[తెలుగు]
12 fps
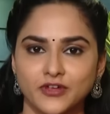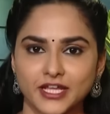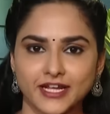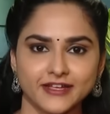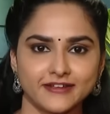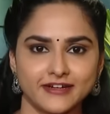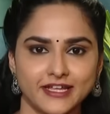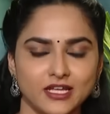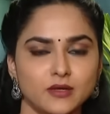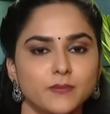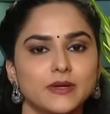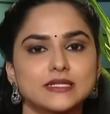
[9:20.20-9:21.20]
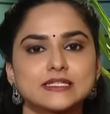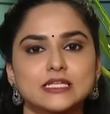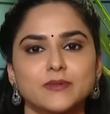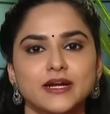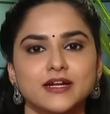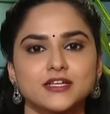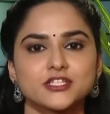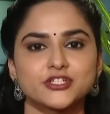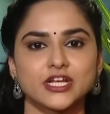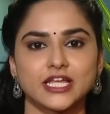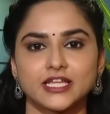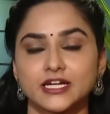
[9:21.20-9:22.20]
విన్నారు కదండి మరి సినిమా
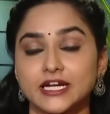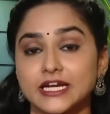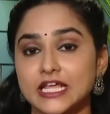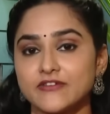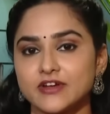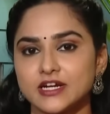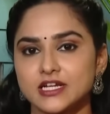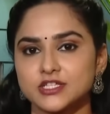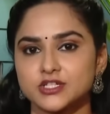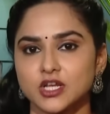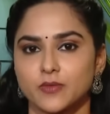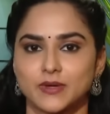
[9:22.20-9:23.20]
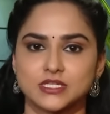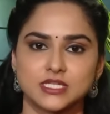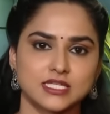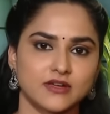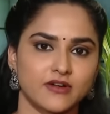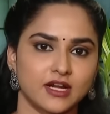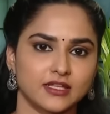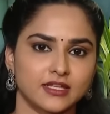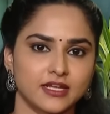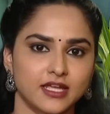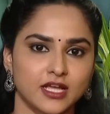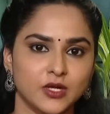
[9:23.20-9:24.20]
ఇండస్ట్రీ లేదంటే టీవీ ఇండస్ట్రీలో పనిచేసే
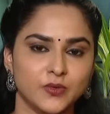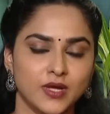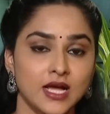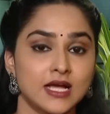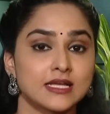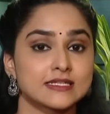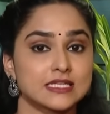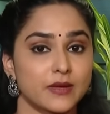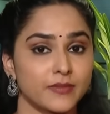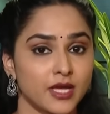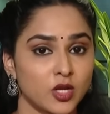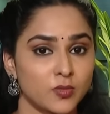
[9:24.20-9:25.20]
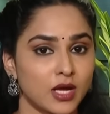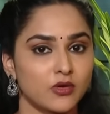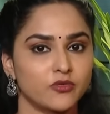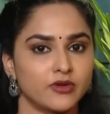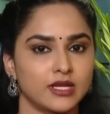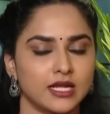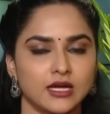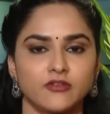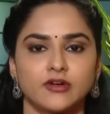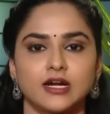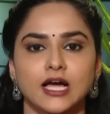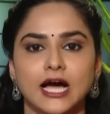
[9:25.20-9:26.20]
వాళ్ళందరికీ కూడా సమయానుభావం వల్ల
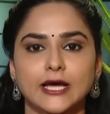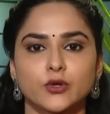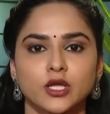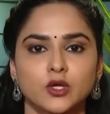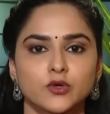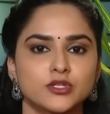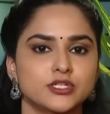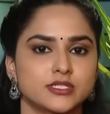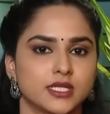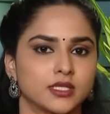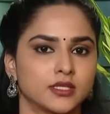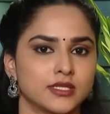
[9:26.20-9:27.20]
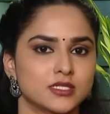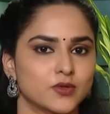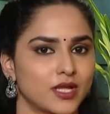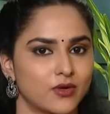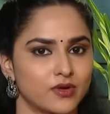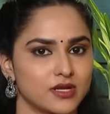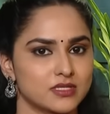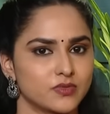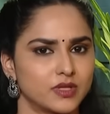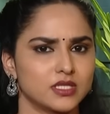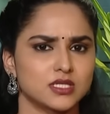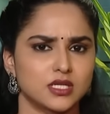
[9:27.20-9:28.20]
వాళ్ళ ఆరోగ్యం గురించి శ్రద్ధ తీసుకునే అవకాశం
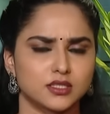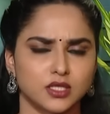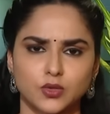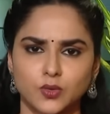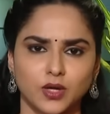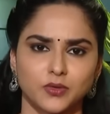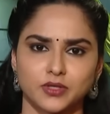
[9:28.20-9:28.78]
అనేది చాలా తక్కువగా